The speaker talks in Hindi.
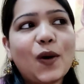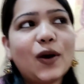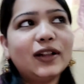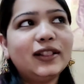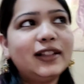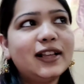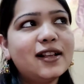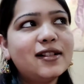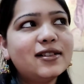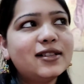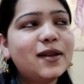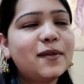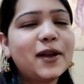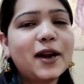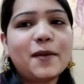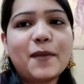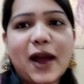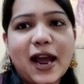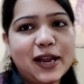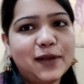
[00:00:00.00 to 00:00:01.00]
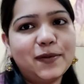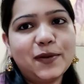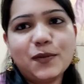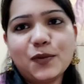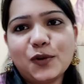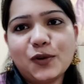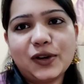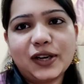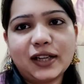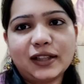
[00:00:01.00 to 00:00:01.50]
बहुत दिन से मेरा भाई भी
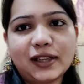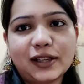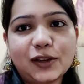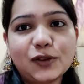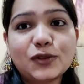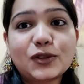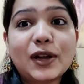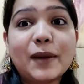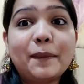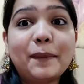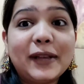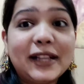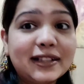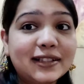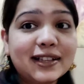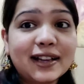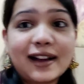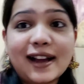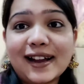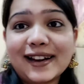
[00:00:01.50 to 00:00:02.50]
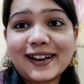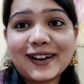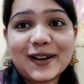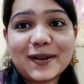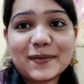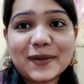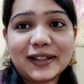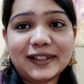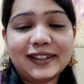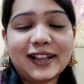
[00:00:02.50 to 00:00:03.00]
बोल रहा था कि उसका पिज्ज़ा खाने
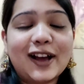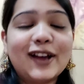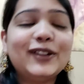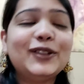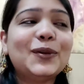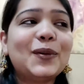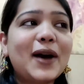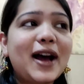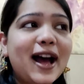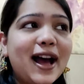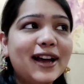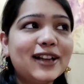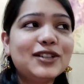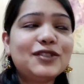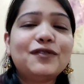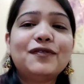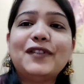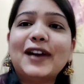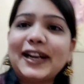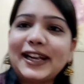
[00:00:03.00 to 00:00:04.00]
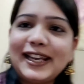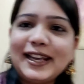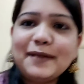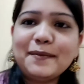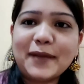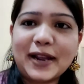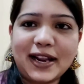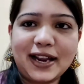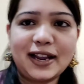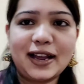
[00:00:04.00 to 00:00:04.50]
का मन था तो आज
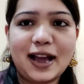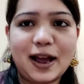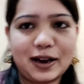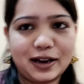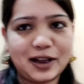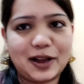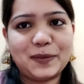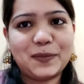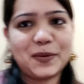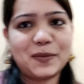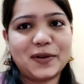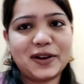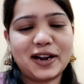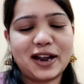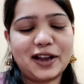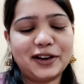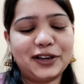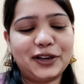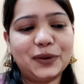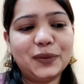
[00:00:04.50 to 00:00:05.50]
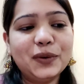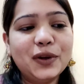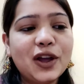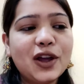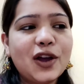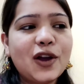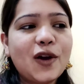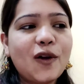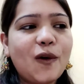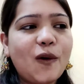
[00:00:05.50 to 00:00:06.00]
वही मैं घर पर बना रही हूँ
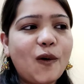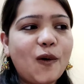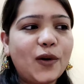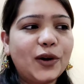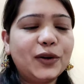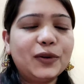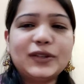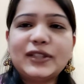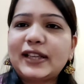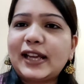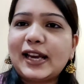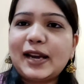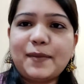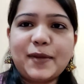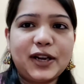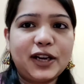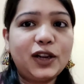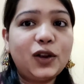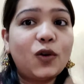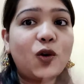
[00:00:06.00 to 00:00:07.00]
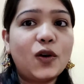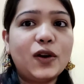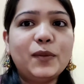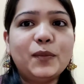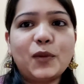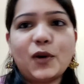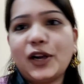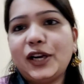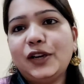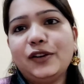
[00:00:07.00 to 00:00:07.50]
और उसके लिए मैंने
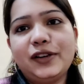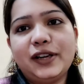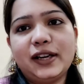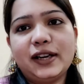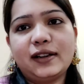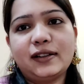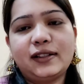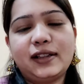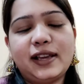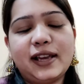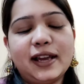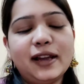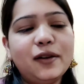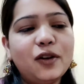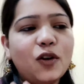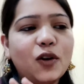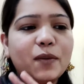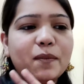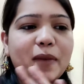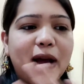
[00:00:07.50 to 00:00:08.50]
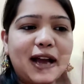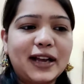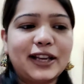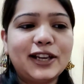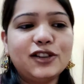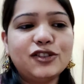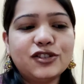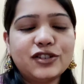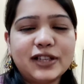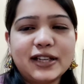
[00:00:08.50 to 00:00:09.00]
कॉर्न बॉईल होने रख दिए हैं और
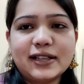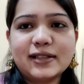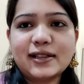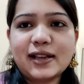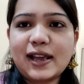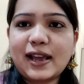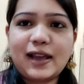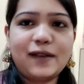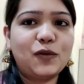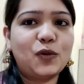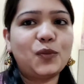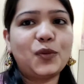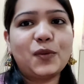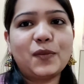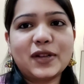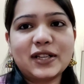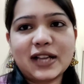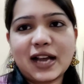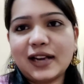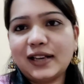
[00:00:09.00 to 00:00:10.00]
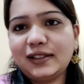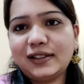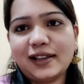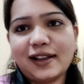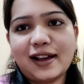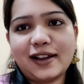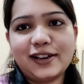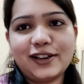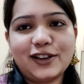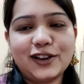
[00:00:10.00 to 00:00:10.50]
बाकी जो चीज़ें हैं वो भी मैं सारी
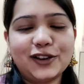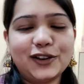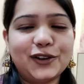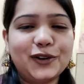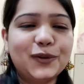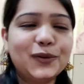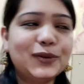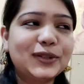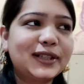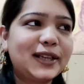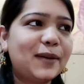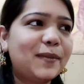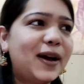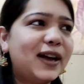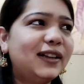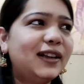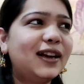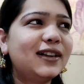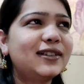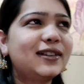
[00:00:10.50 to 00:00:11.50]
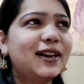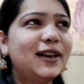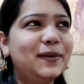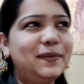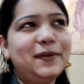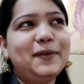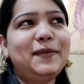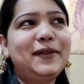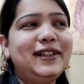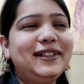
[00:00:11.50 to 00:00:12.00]
तैयारी कर रही हूँ उसके बाद आज
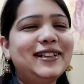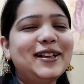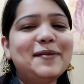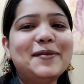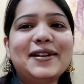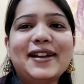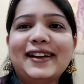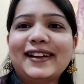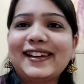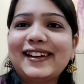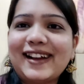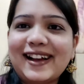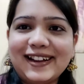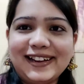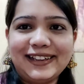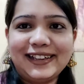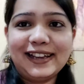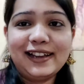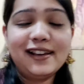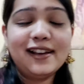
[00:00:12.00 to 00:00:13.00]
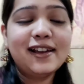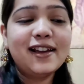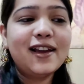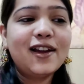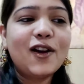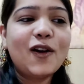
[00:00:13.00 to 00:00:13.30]
घर पे पिज्ज़ा बना के खाएंगे